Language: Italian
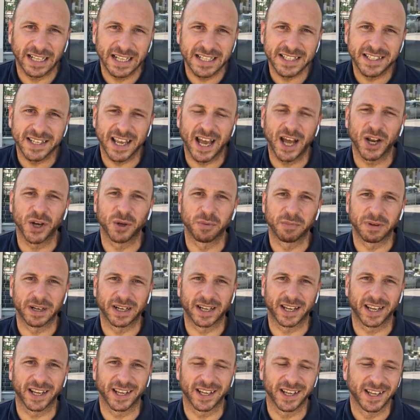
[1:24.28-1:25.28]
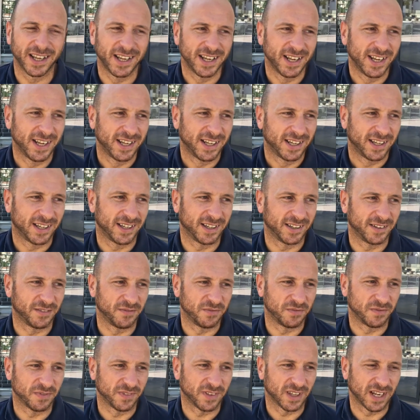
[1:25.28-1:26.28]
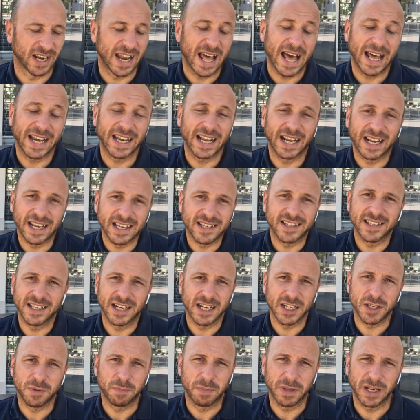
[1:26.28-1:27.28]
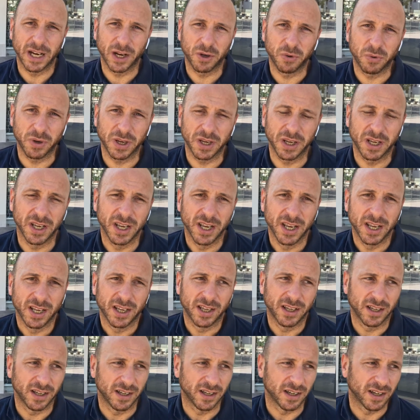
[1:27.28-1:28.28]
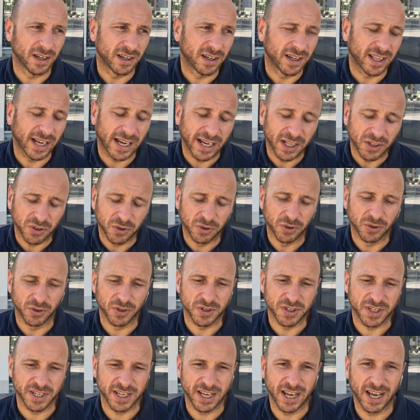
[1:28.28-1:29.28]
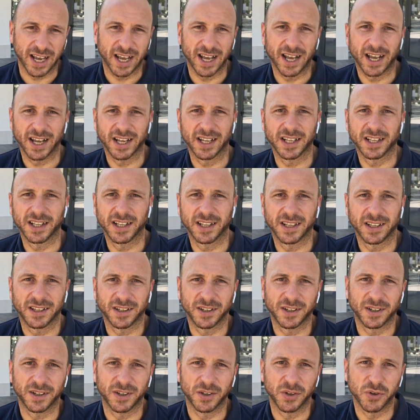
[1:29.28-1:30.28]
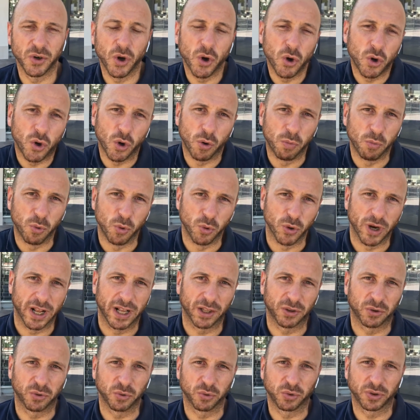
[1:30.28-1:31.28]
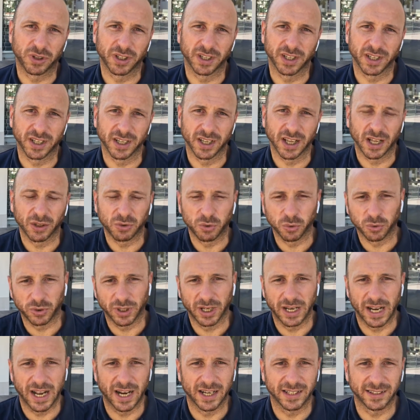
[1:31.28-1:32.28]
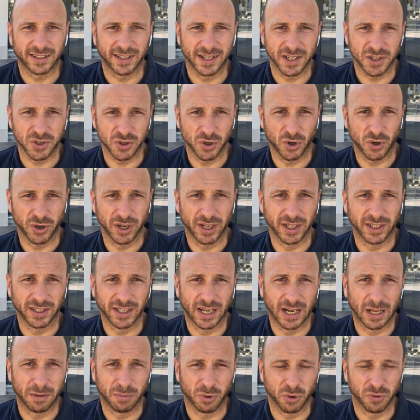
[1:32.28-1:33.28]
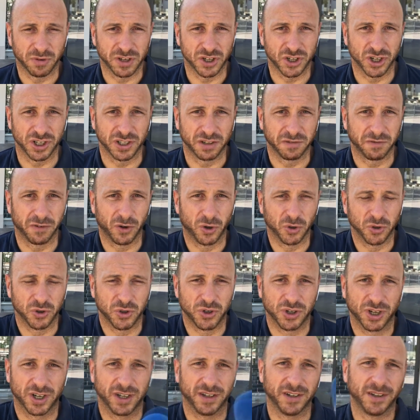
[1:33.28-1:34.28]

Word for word: Anzano perché ehm, l'aria che si respira qui eh, credo sia eh, non comune a, tutti, a tutte le altre zone della provincia di Foggia.